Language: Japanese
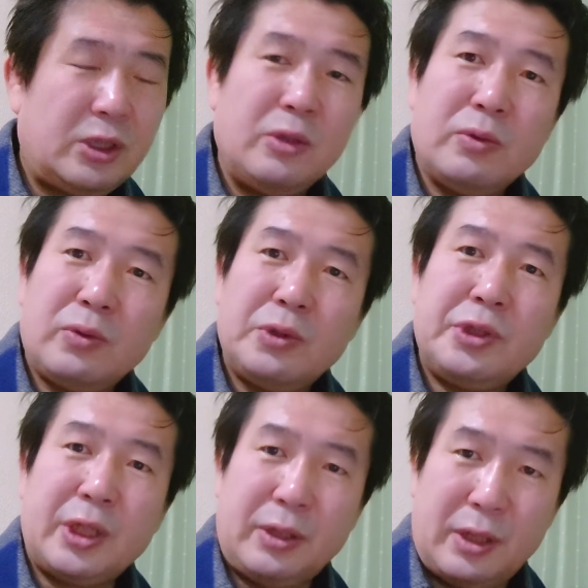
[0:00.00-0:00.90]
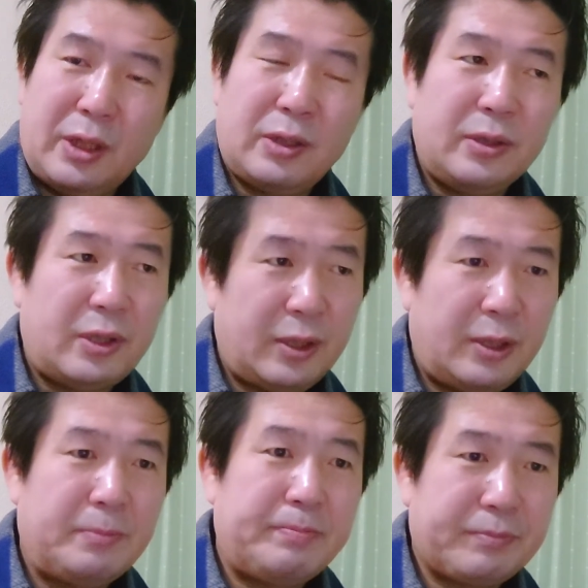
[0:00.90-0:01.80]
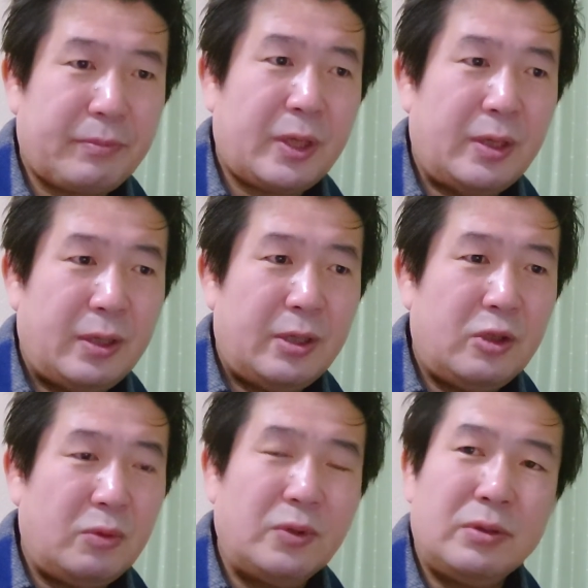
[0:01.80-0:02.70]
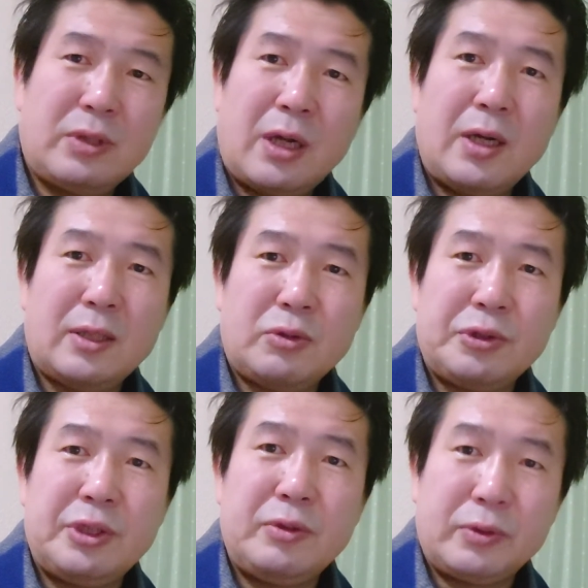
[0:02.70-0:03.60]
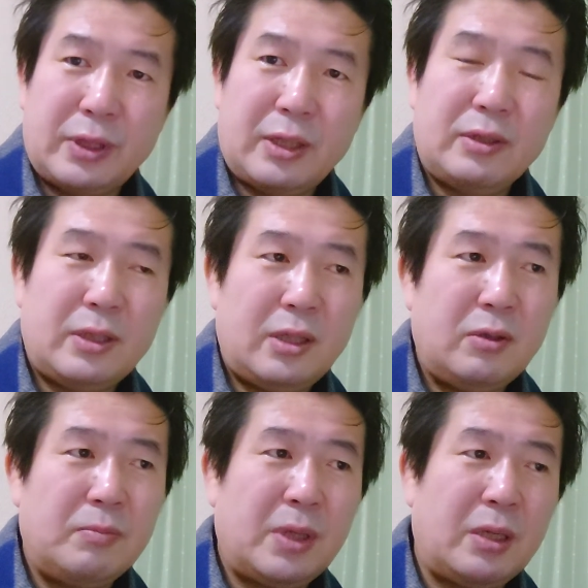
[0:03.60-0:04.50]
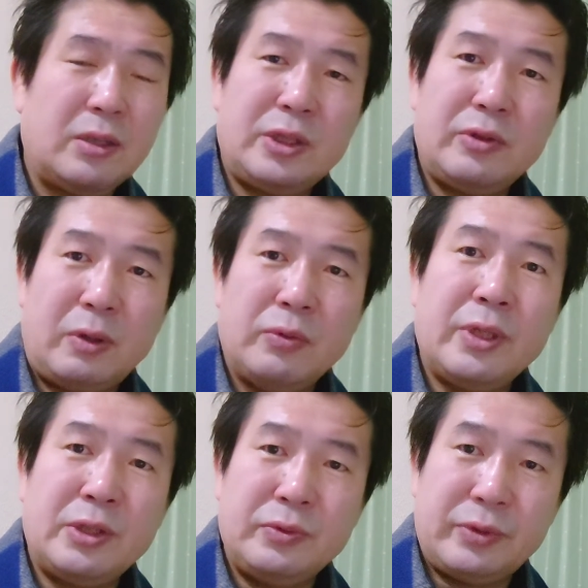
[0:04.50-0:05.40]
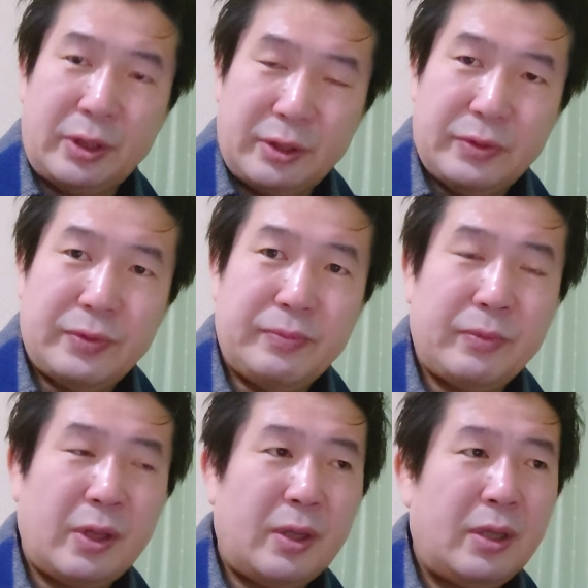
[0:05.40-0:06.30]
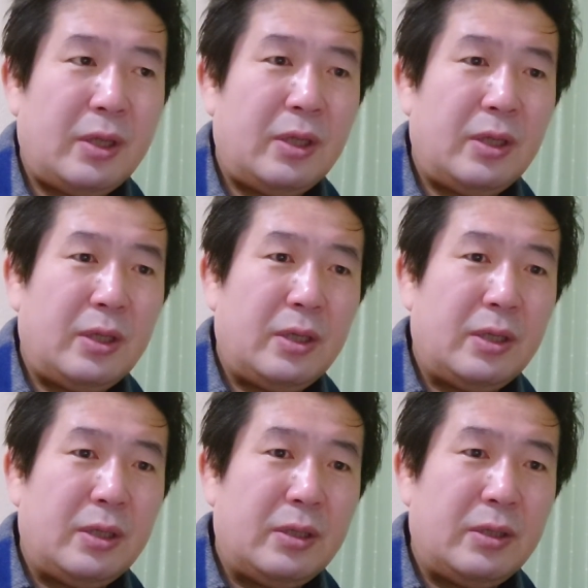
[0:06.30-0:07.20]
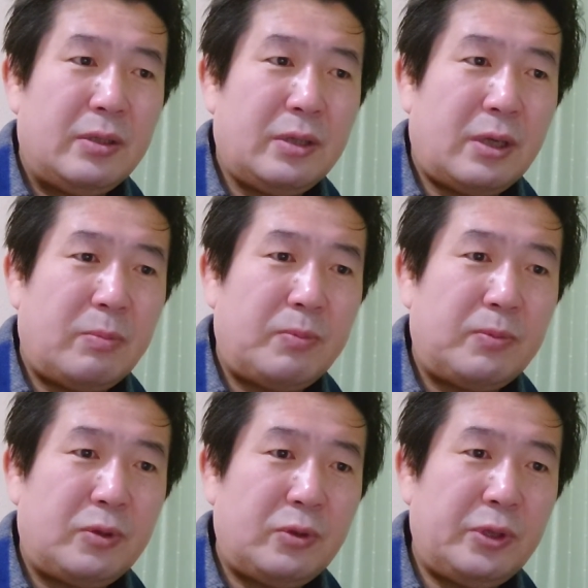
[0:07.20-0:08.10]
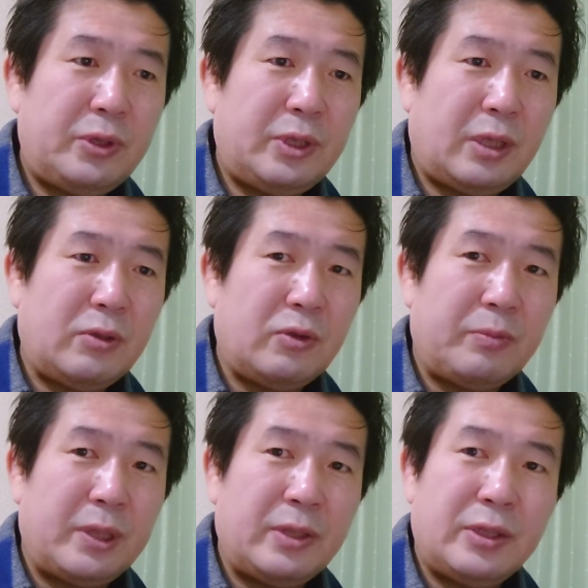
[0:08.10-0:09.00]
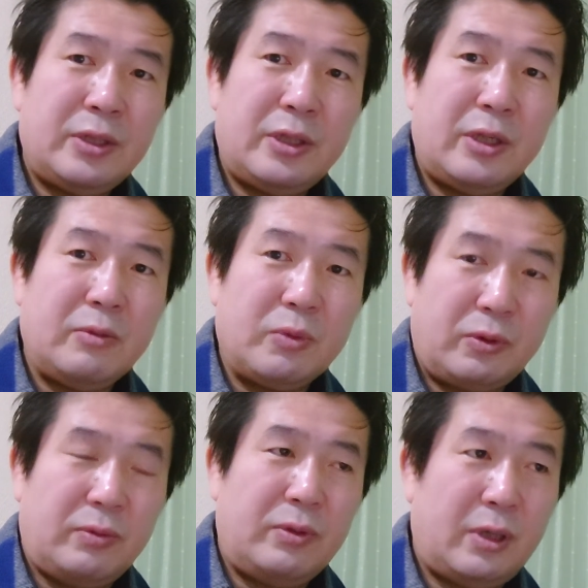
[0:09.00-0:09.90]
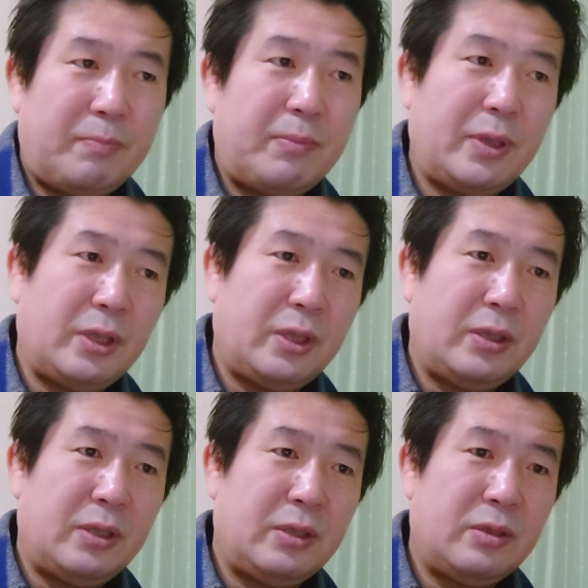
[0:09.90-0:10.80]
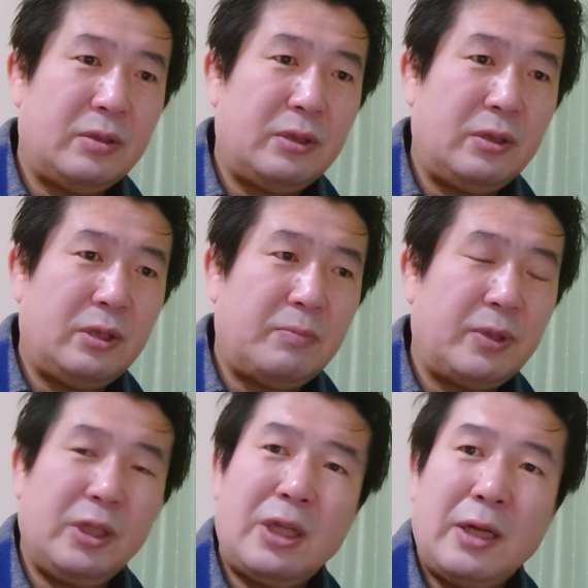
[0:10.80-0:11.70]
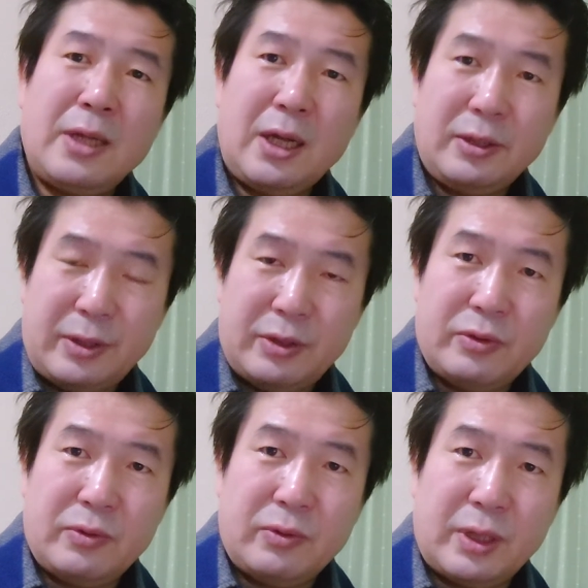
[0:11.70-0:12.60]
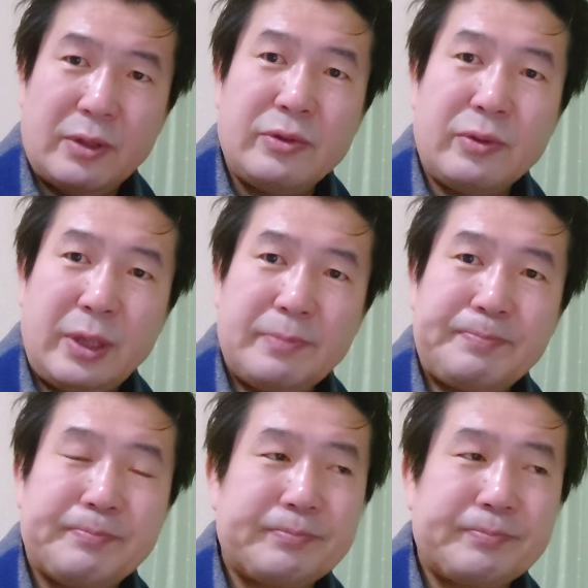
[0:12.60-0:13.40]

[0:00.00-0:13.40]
昨日トシちゃんね、やってね、田原俊彦さんねまあ実は同じ運勢ですですからトシちゃんの目指してるものってやっぱりやっぱ偉大なアーティストなんですよね